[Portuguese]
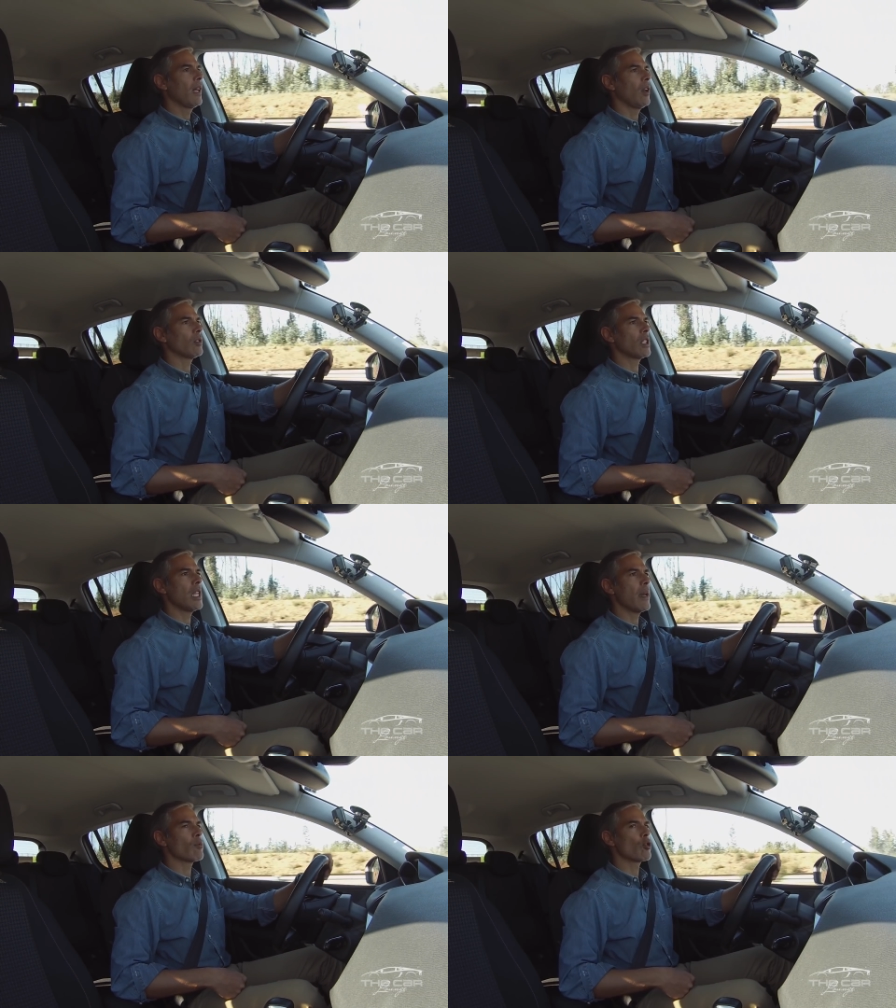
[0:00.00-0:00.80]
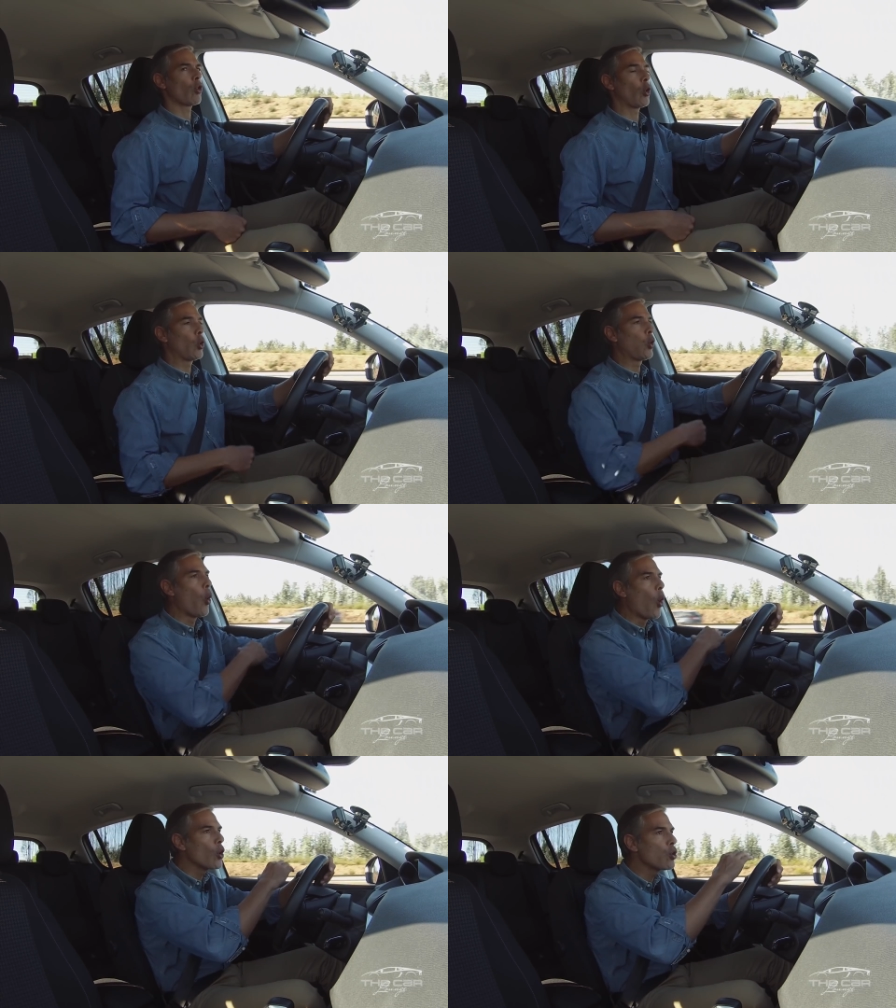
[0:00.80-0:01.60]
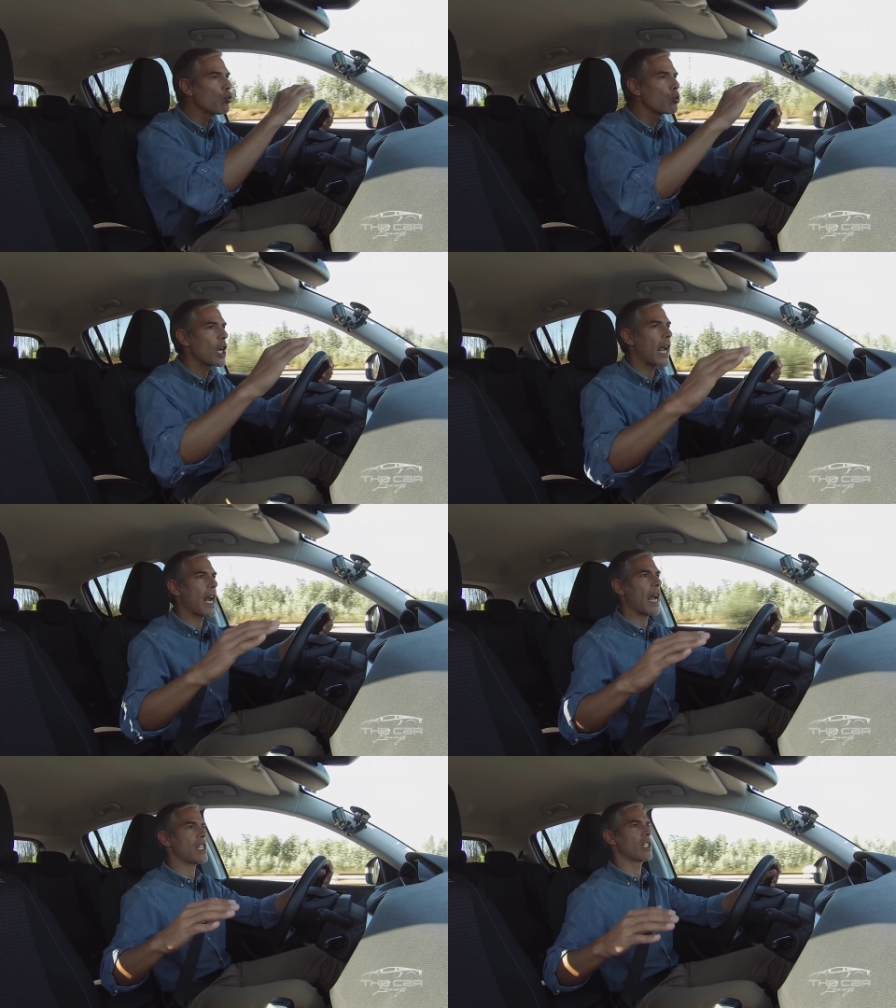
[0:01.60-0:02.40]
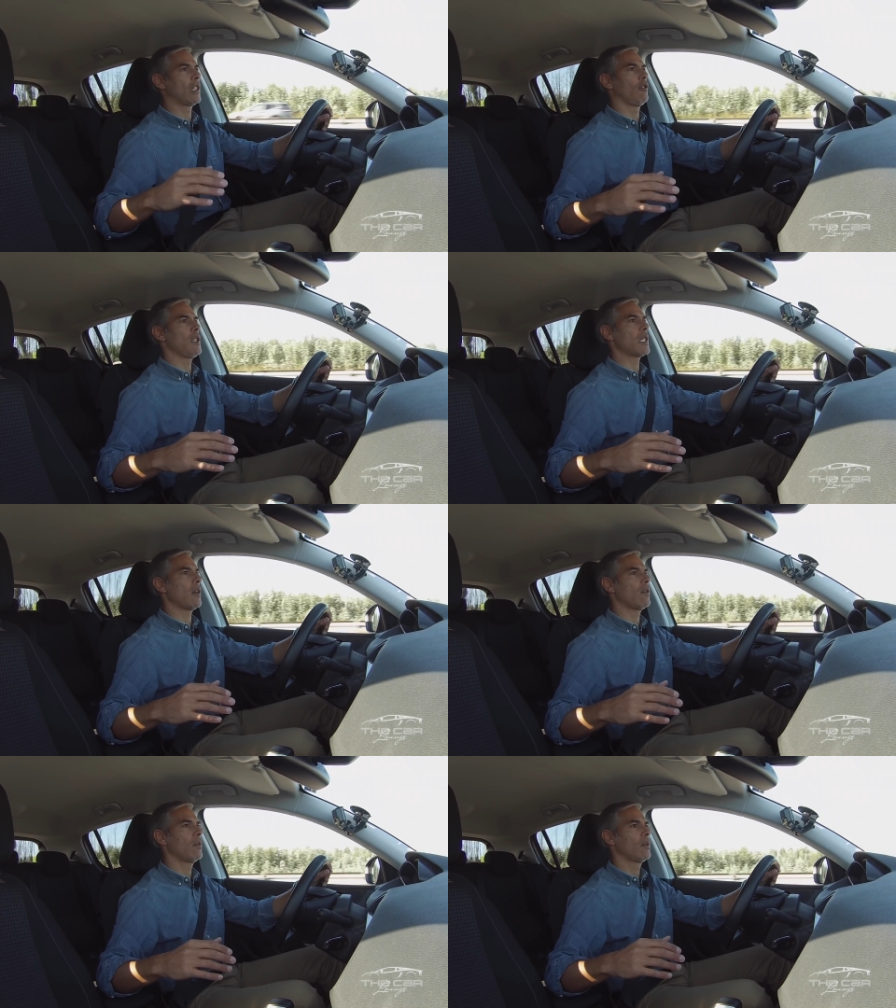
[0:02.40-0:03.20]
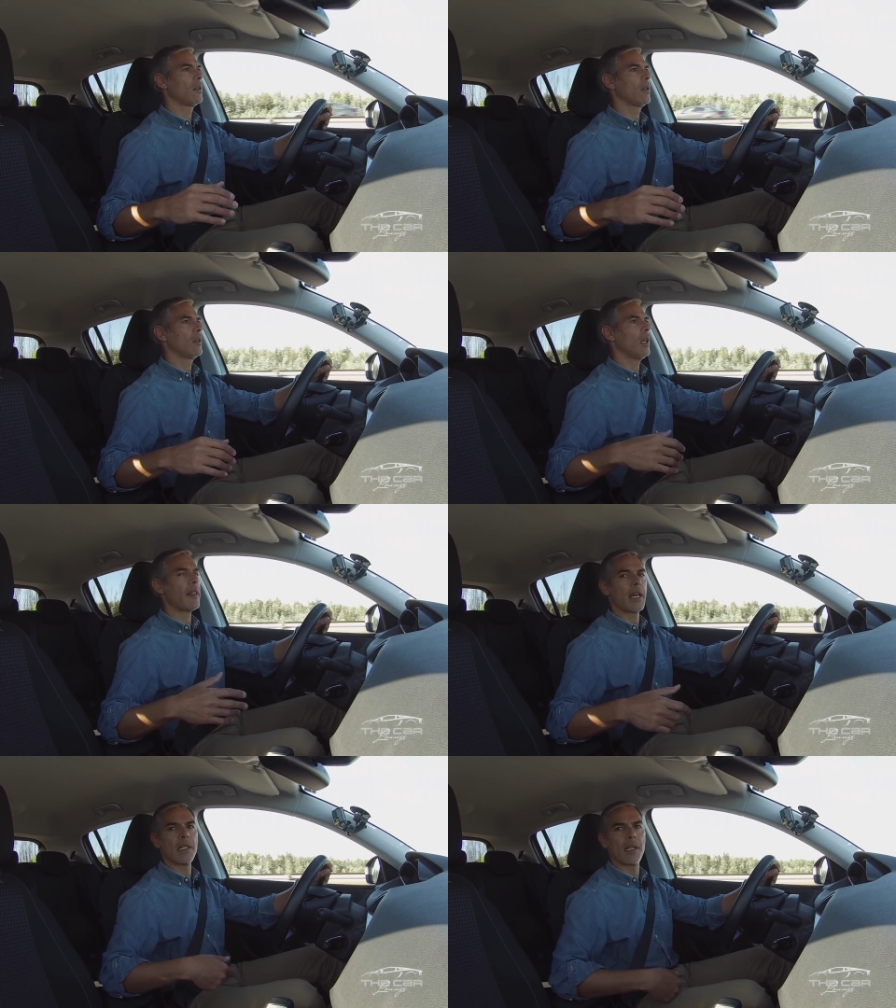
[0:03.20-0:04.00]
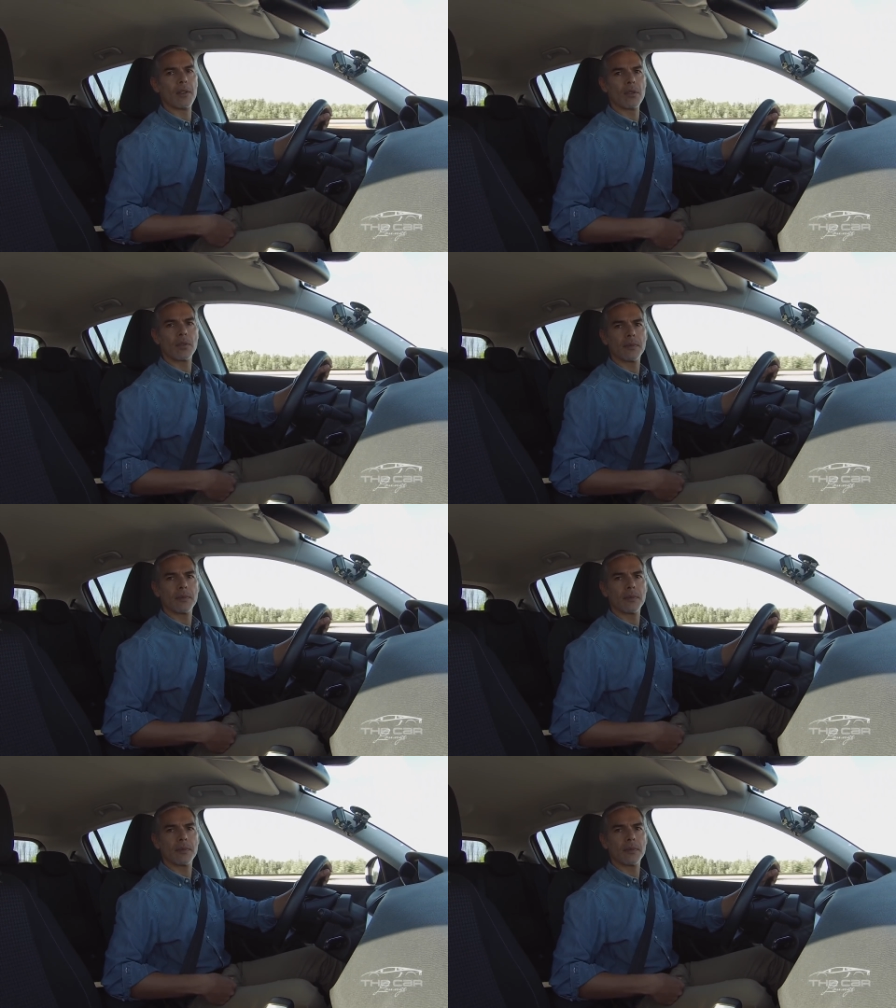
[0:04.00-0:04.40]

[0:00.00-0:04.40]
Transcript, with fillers: não tenhamos todos os canais de televisão a dar incêndios.